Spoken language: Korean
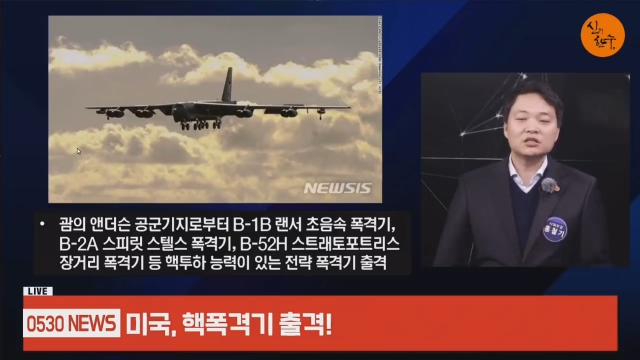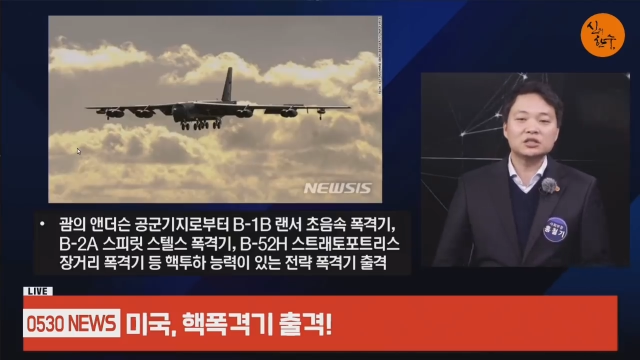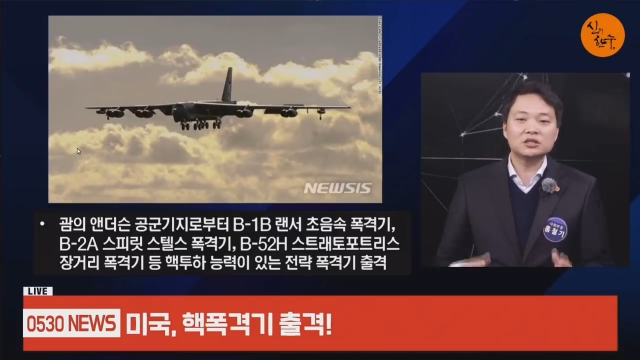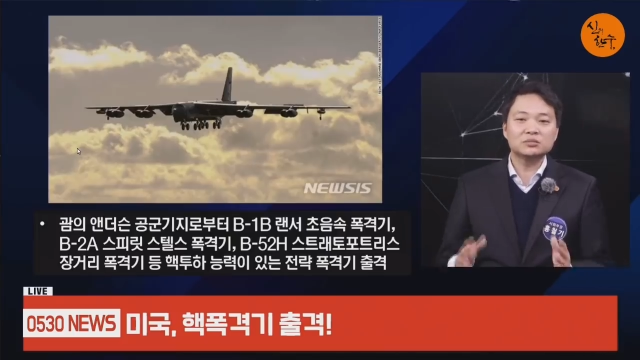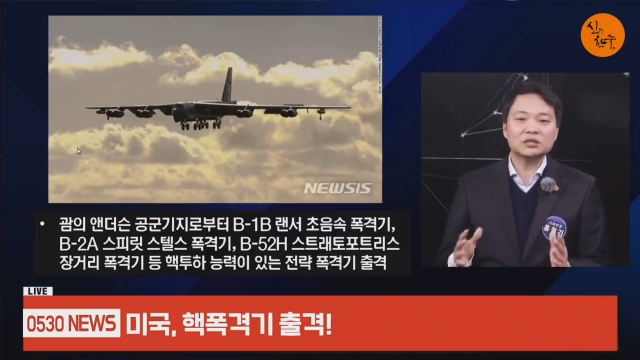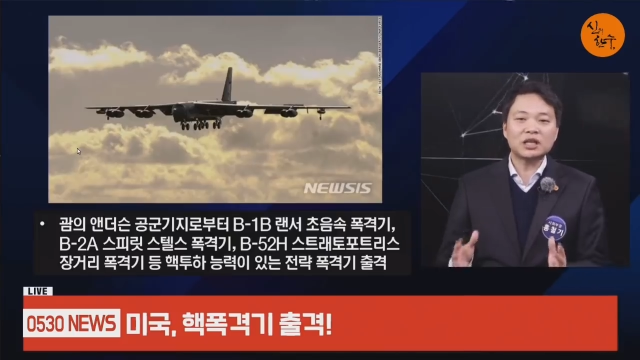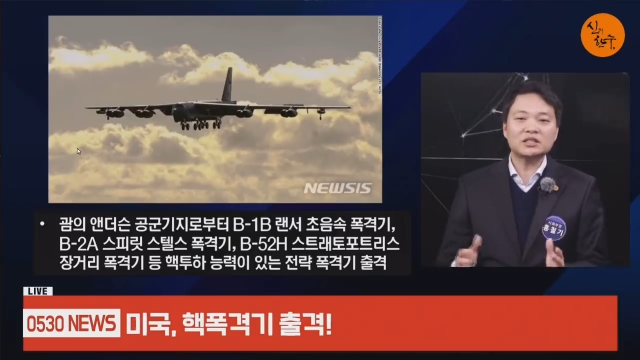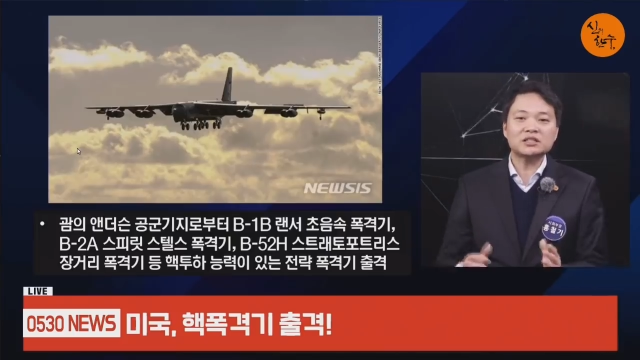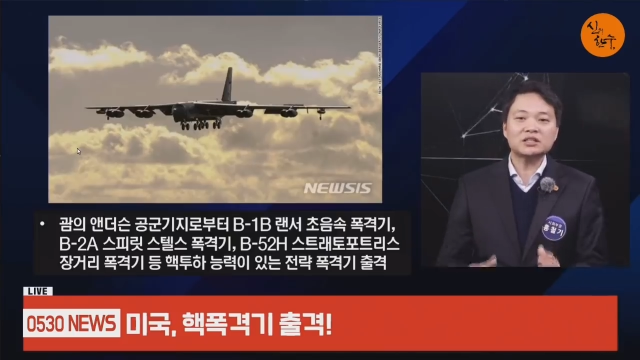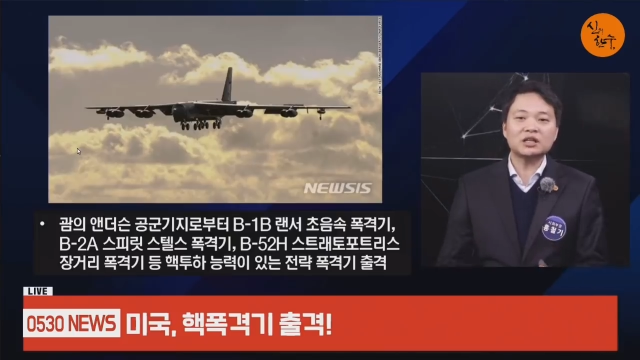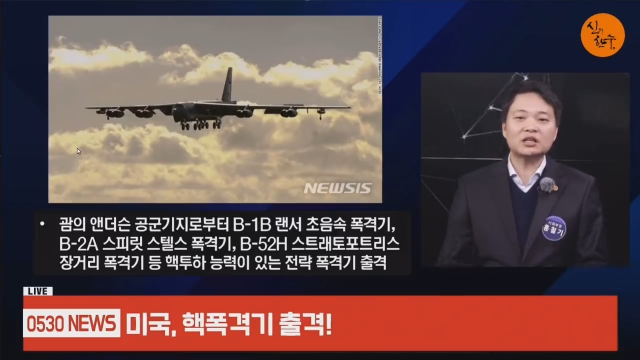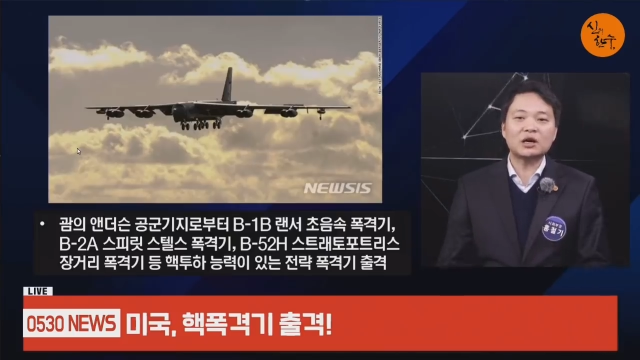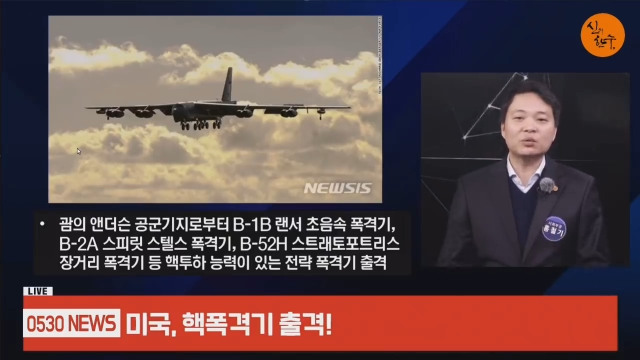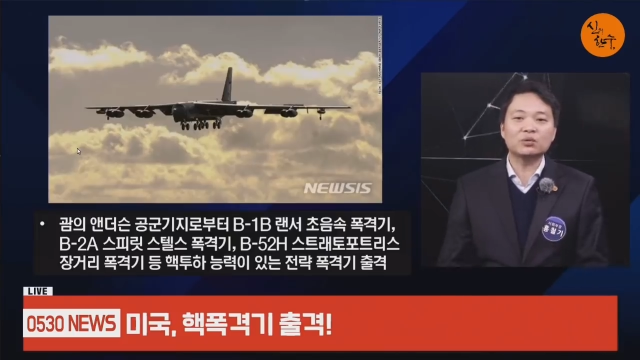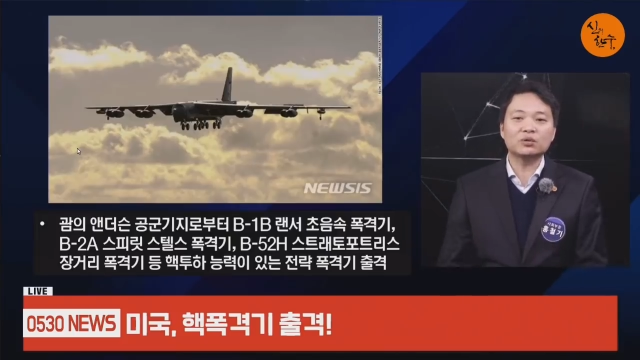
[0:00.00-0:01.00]
지금
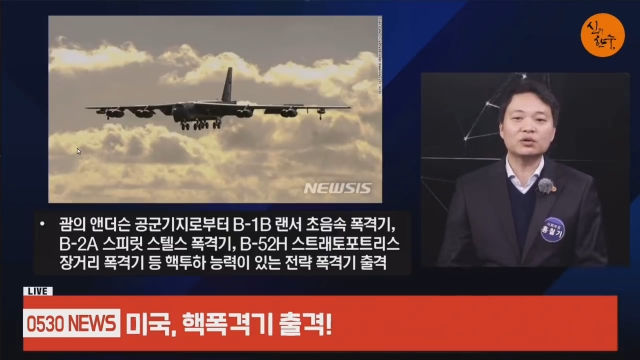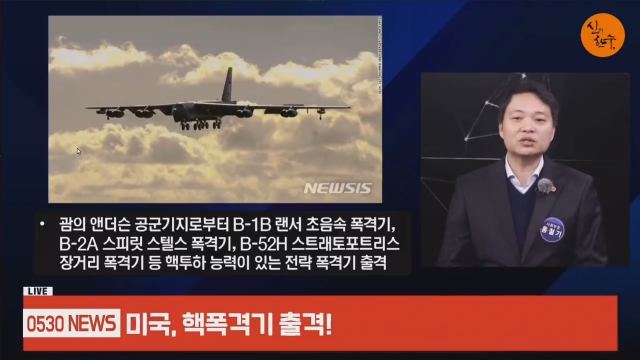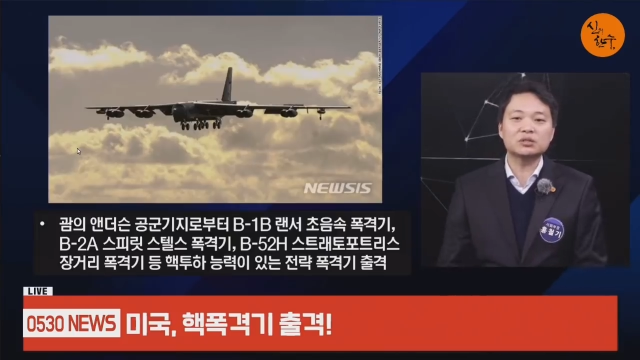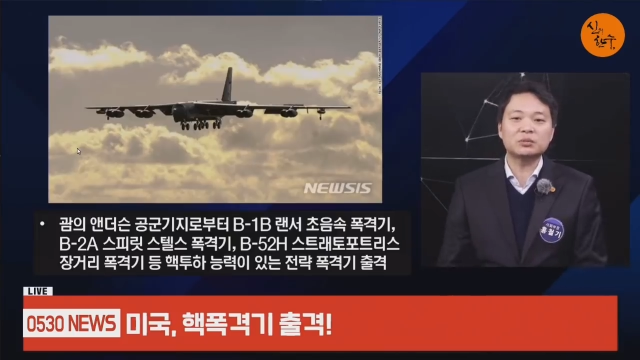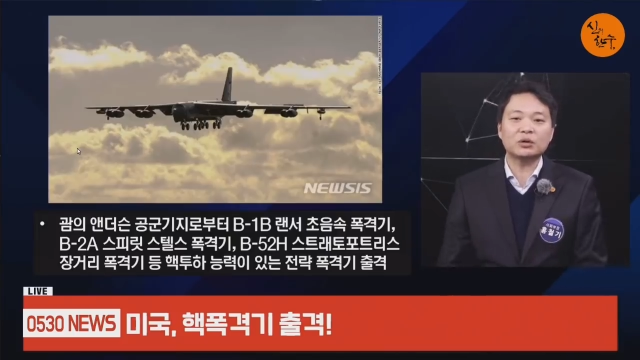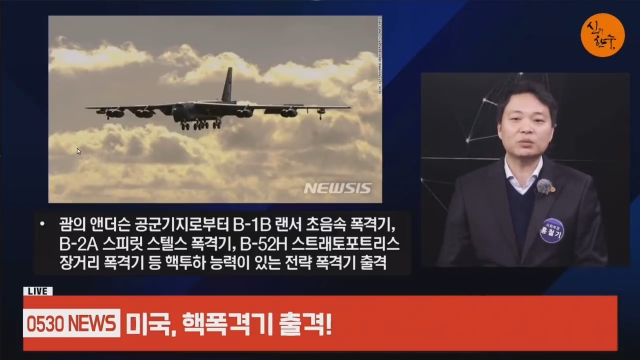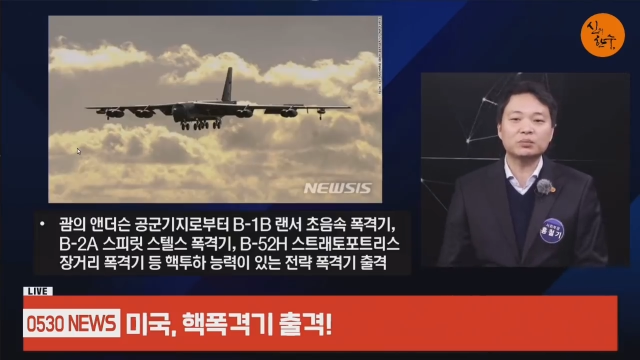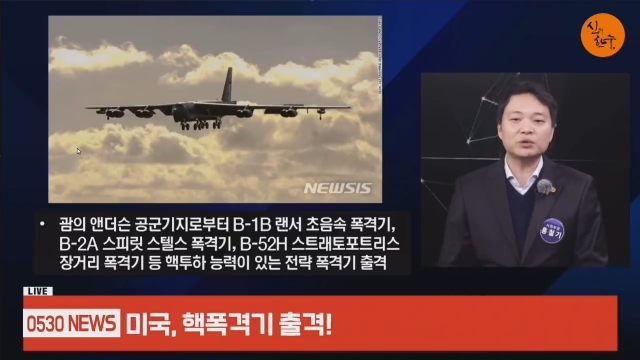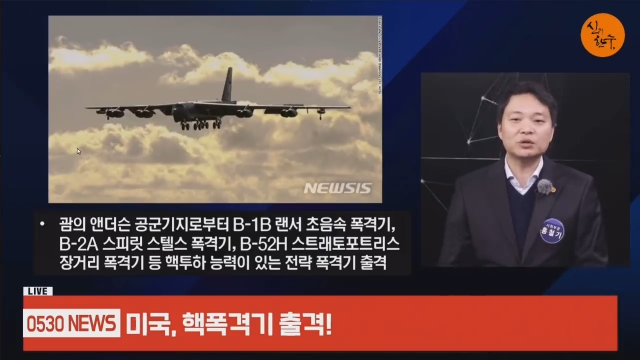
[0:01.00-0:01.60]
사진에 나오는 것이 바로